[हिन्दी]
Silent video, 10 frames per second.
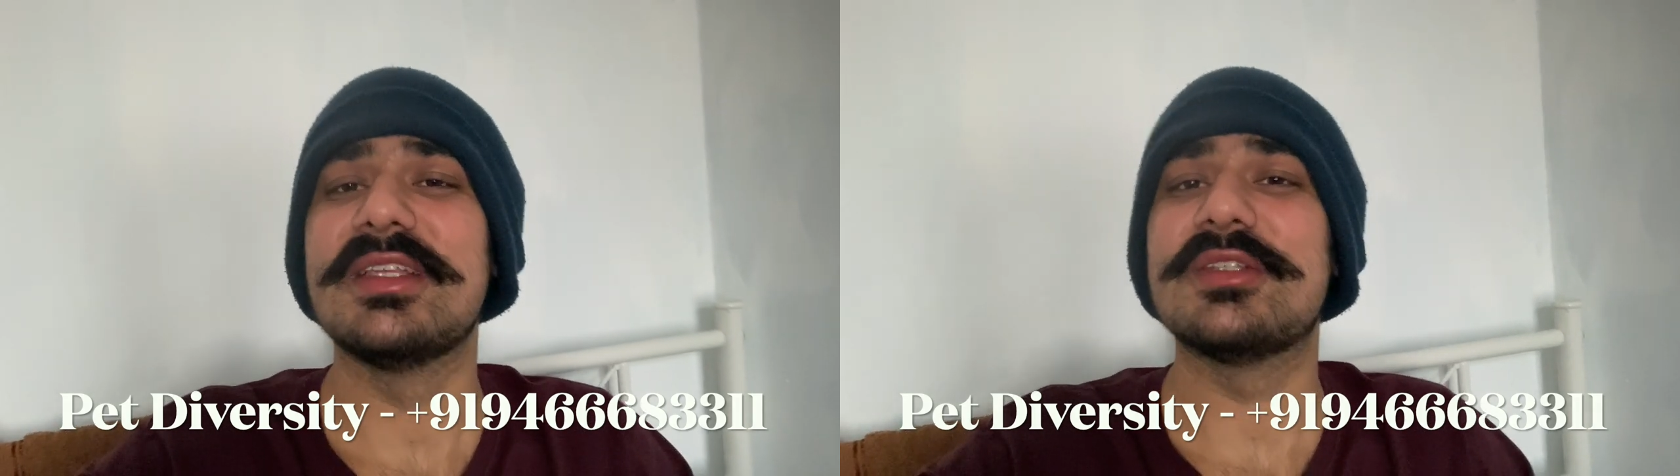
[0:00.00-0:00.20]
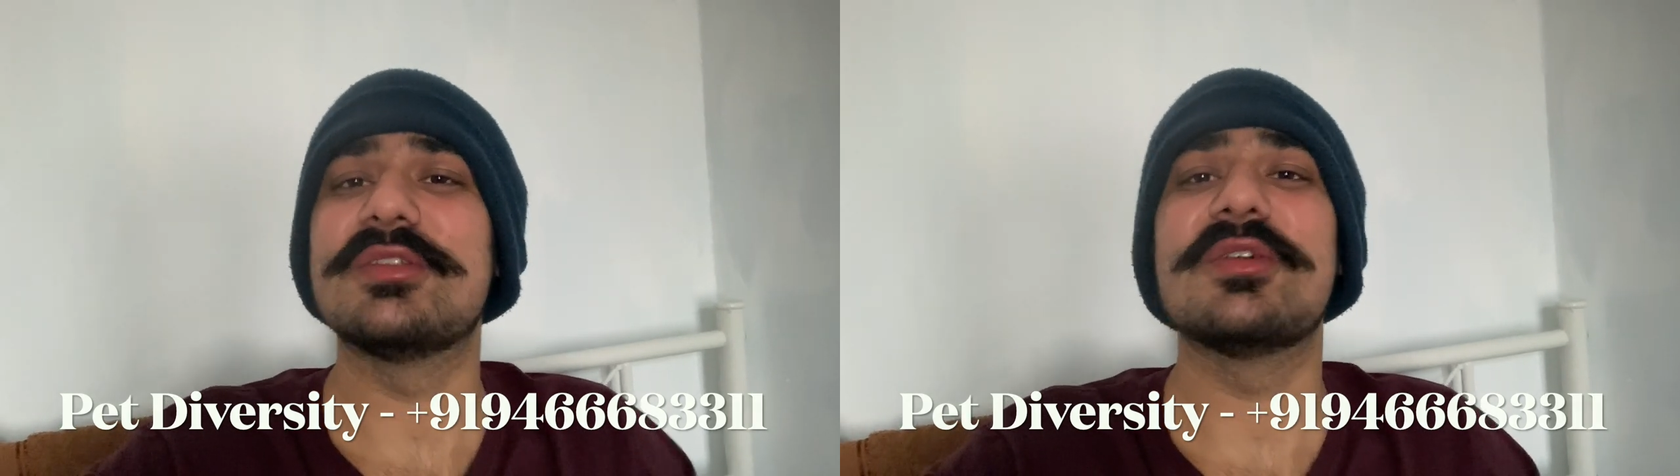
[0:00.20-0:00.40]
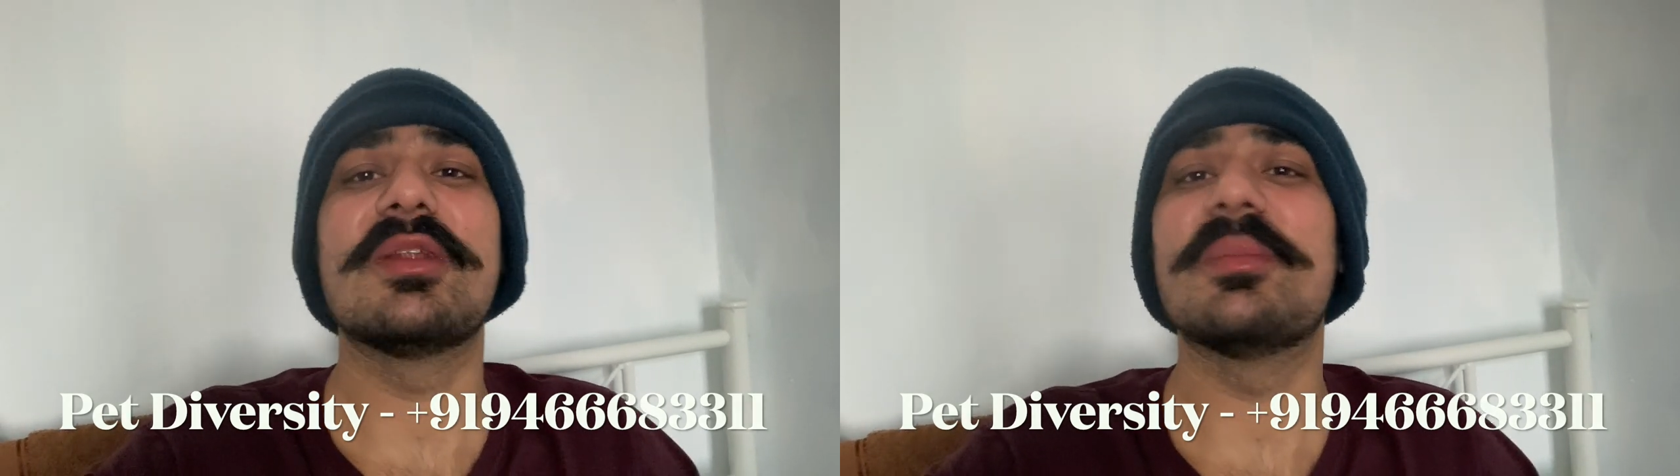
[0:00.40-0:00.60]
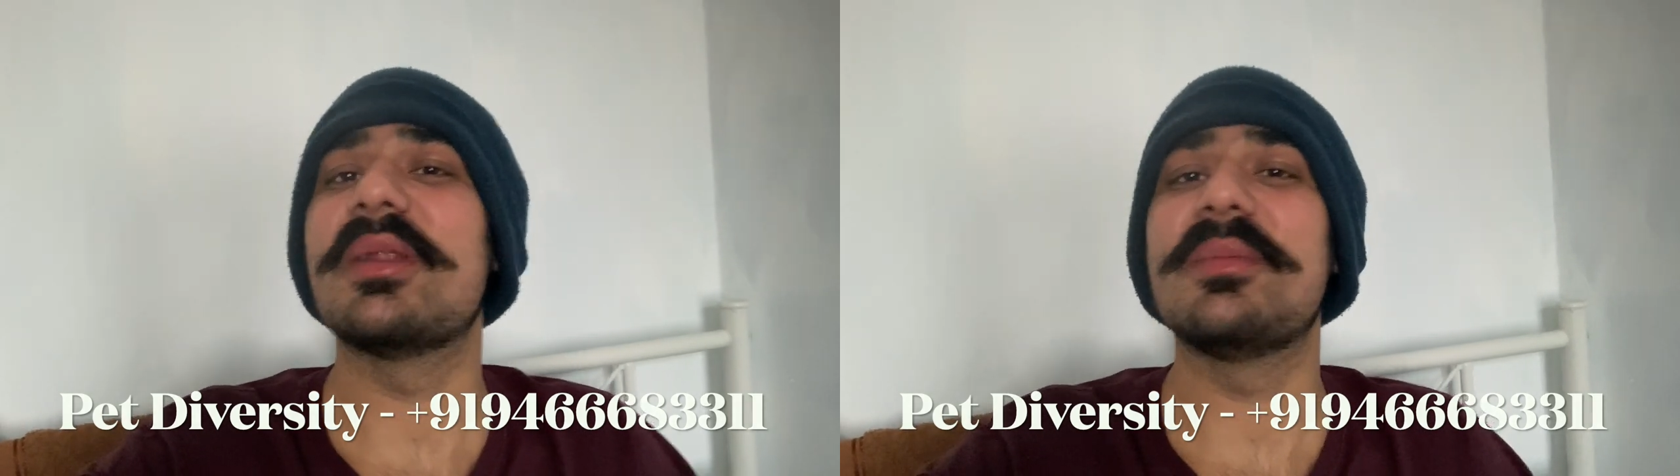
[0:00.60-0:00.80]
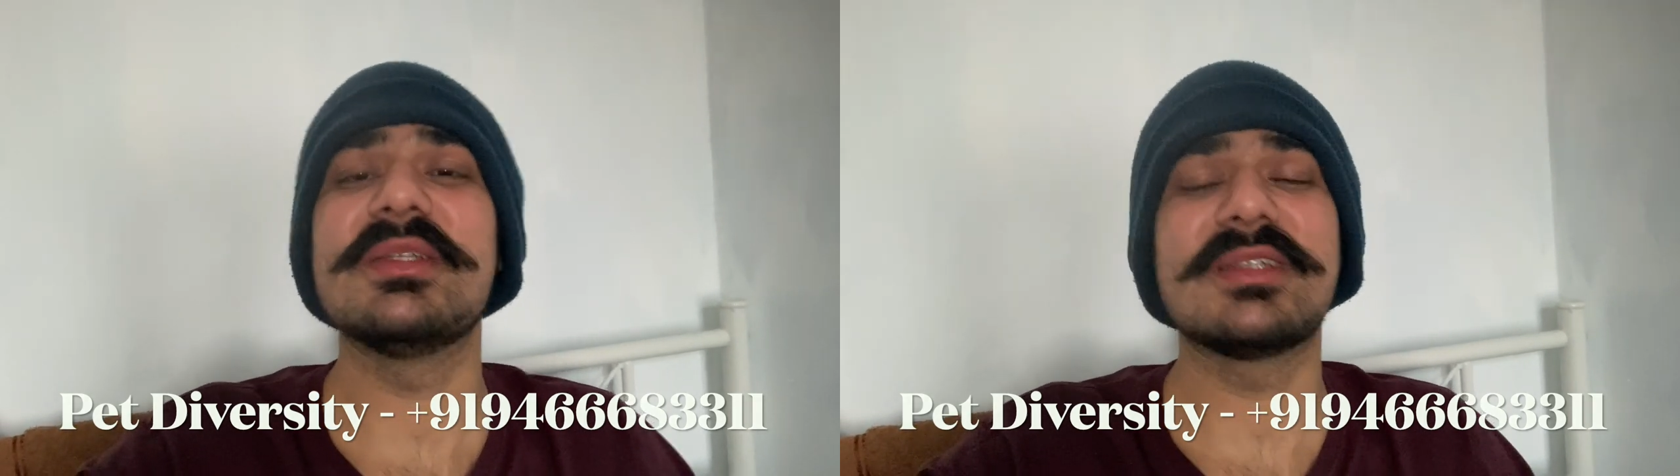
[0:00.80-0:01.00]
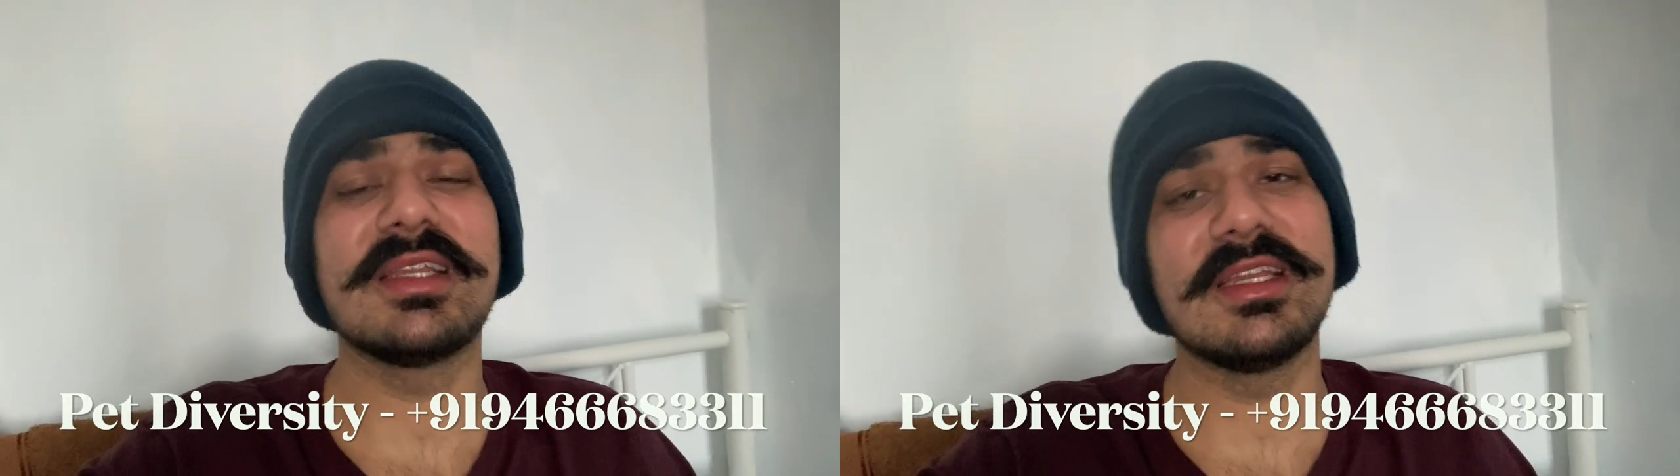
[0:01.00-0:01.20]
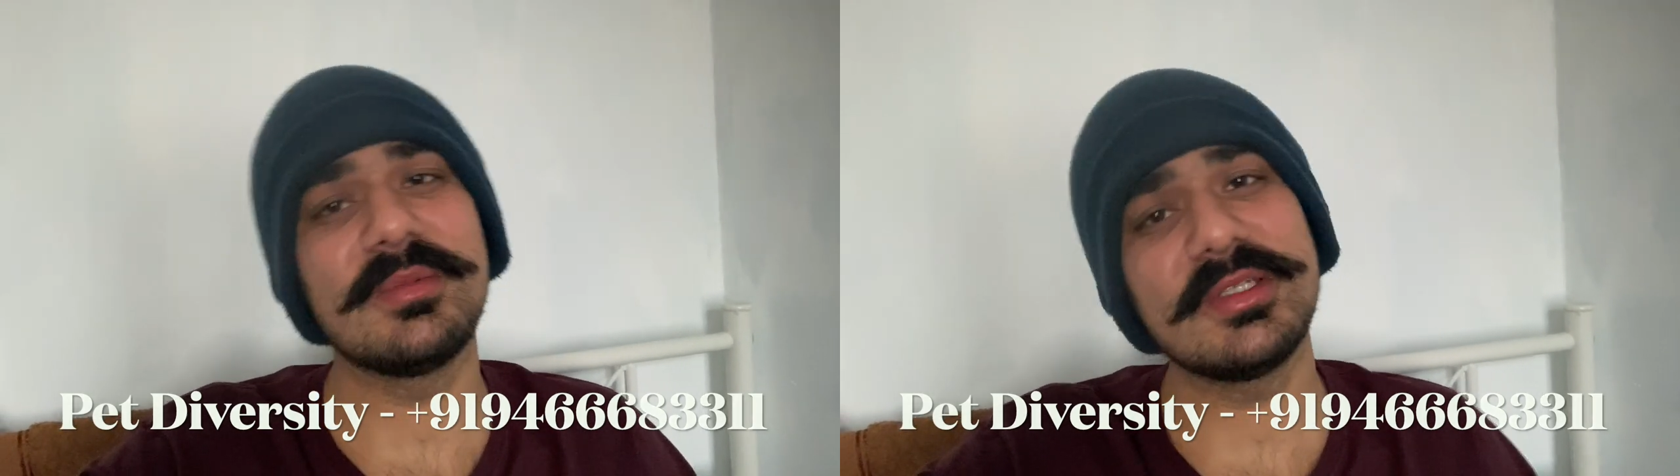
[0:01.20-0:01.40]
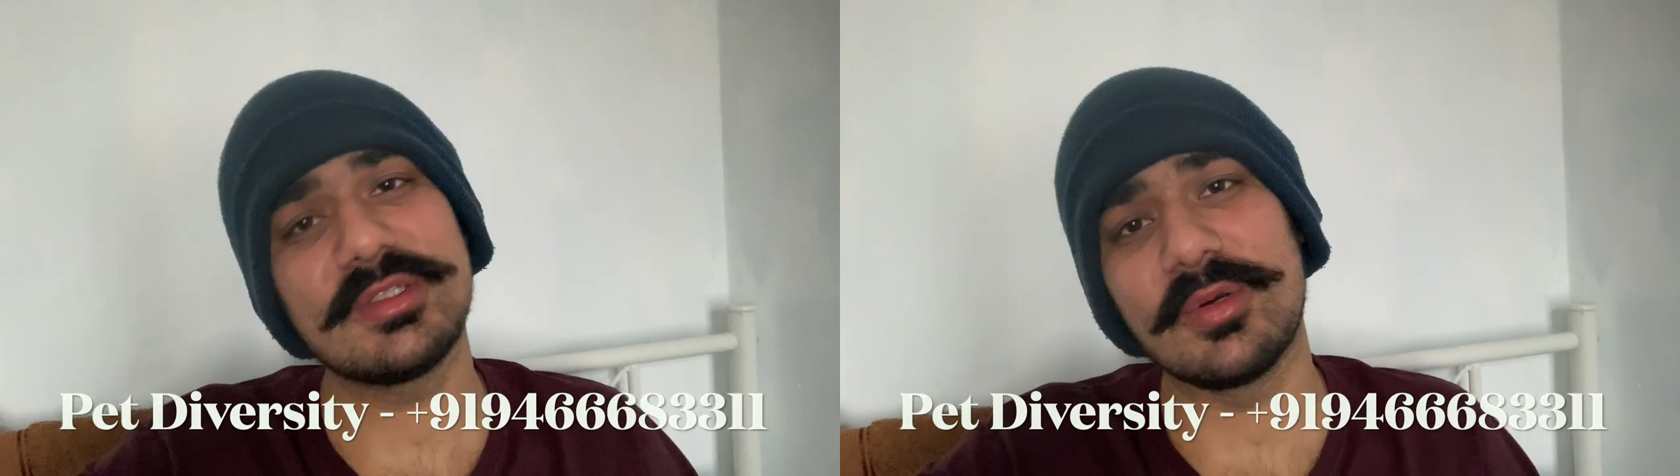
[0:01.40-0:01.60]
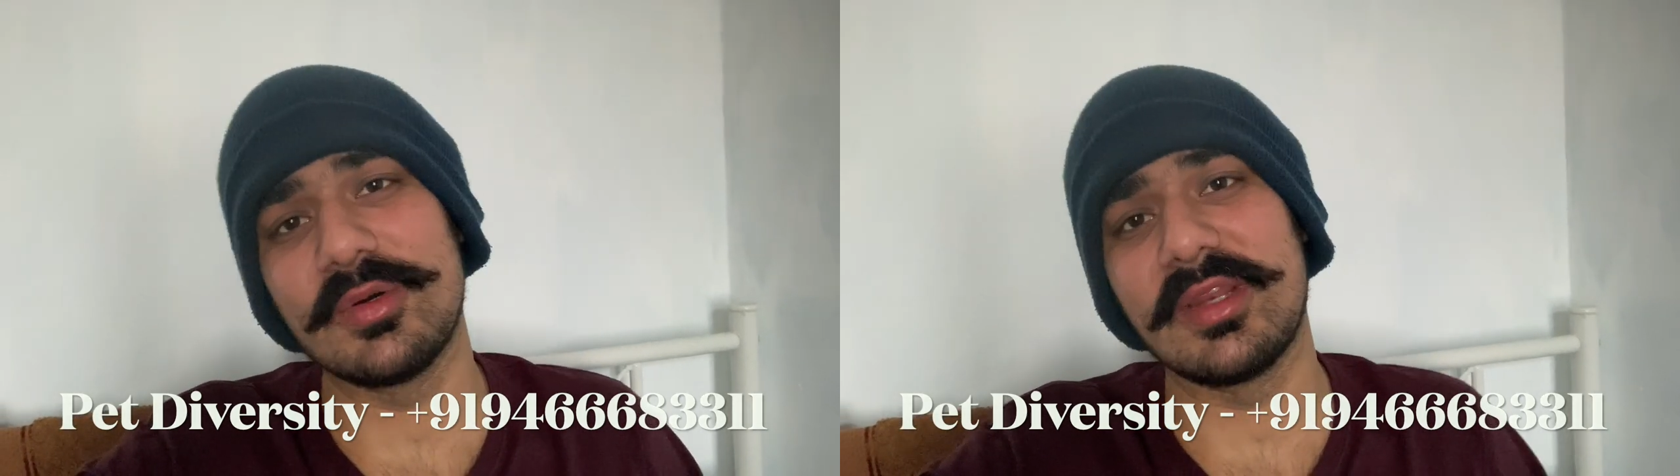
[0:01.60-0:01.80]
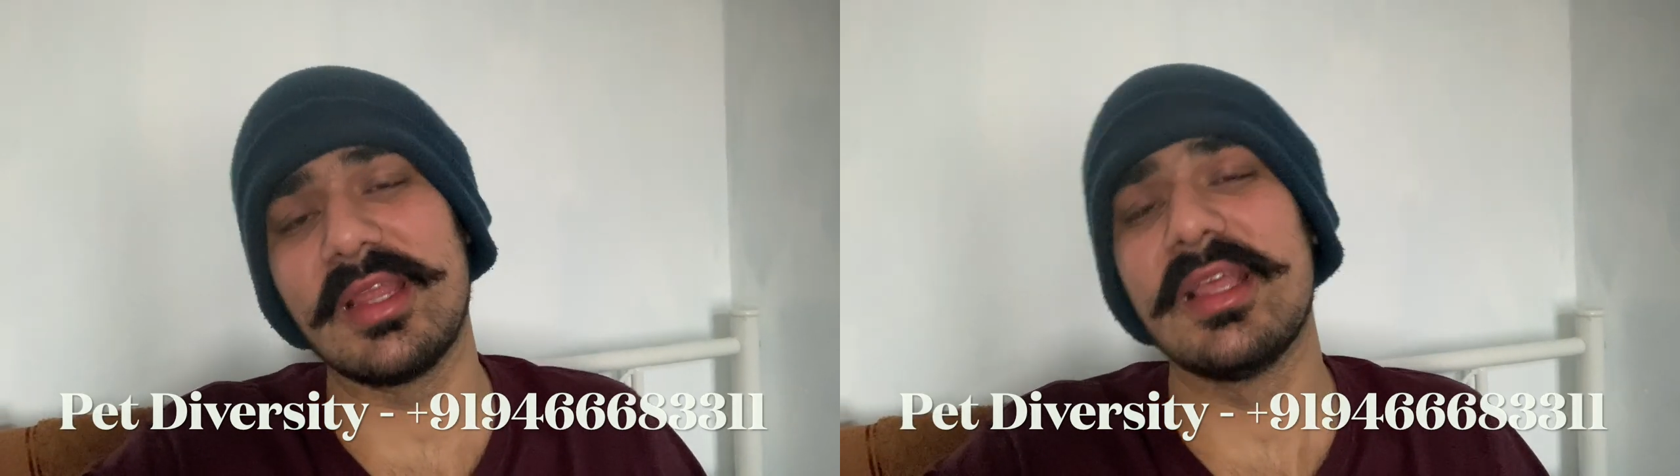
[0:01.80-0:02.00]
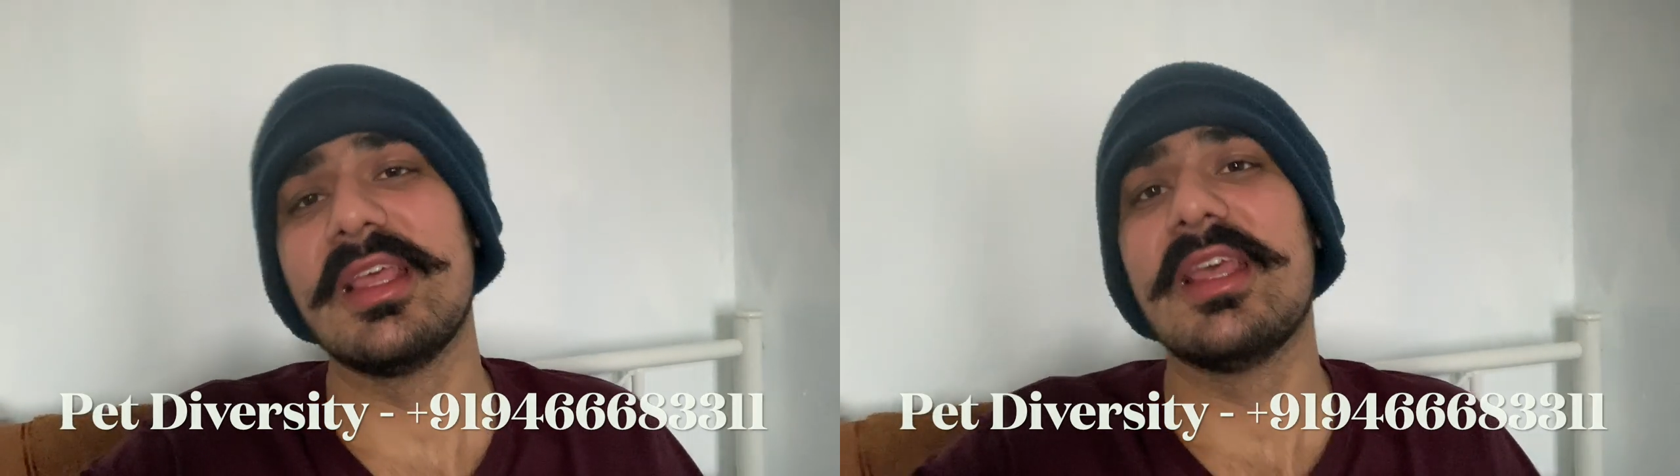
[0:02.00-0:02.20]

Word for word: सो जो नंबर अभी स्क्रीन पे शो हो रहा है